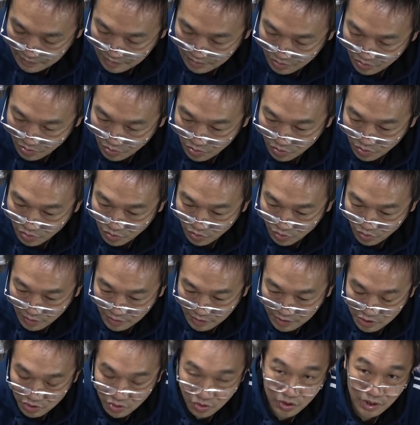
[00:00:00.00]
外の温度
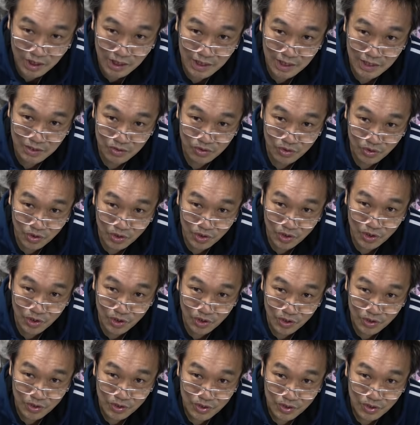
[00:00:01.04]
が異常に上がる
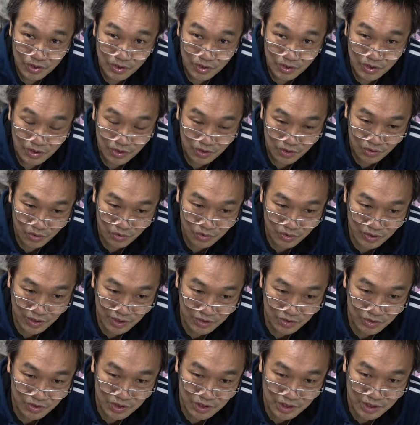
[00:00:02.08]
と、うん、6
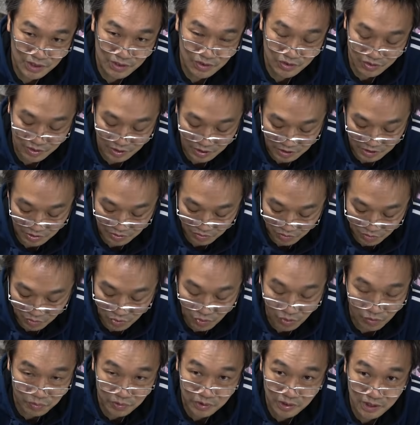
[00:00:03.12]
月7月になっちゃうと
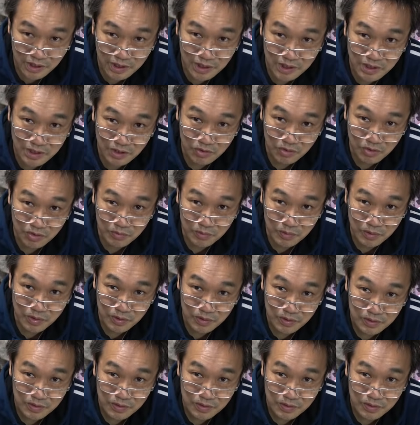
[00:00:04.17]
小ぶりで出ちゃうと思